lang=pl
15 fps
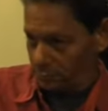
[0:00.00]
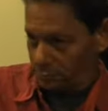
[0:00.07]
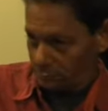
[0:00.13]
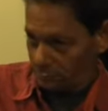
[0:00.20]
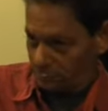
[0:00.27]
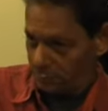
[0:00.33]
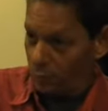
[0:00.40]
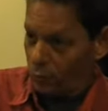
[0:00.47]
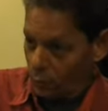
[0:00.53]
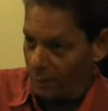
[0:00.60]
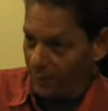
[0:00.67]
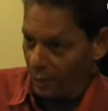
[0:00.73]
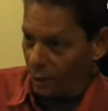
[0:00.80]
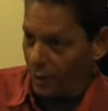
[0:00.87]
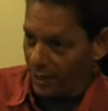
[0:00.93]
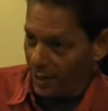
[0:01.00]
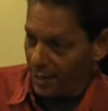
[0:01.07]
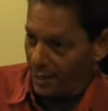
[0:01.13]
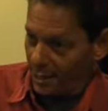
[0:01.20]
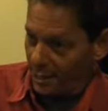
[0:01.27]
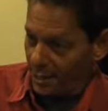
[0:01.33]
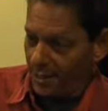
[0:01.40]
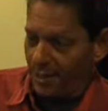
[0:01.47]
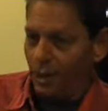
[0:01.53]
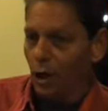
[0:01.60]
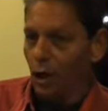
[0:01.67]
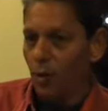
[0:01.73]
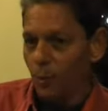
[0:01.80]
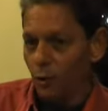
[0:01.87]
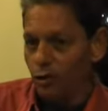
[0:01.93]
Istnieje niewielka grupa
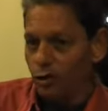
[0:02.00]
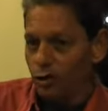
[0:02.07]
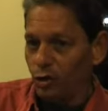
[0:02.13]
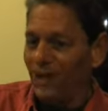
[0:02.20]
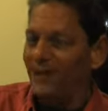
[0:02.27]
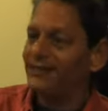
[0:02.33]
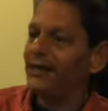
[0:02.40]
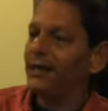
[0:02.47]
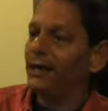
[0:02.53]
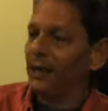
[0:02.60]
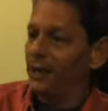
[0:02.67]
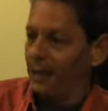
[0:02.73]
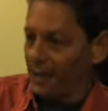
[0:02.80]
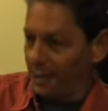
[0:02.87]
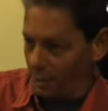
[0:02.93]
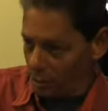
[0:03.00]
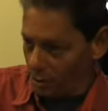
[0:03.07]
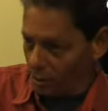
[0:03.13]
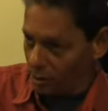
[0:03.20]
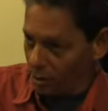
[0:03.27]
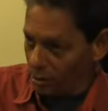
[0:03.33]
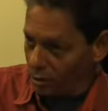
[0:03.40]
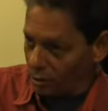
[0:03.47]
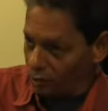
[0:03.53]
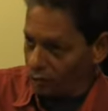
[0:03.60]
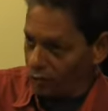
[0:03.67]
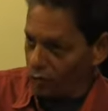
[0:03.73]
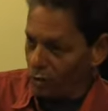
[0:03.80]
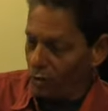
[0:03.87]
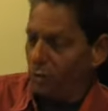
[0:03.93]
stanowiąca absolutną mniejszość opozycjonistów
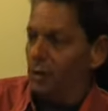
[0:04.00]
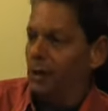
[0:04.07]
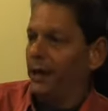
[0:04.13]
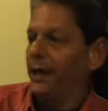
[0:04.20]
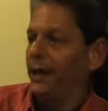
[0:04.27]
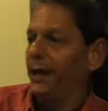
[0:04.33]
ideowych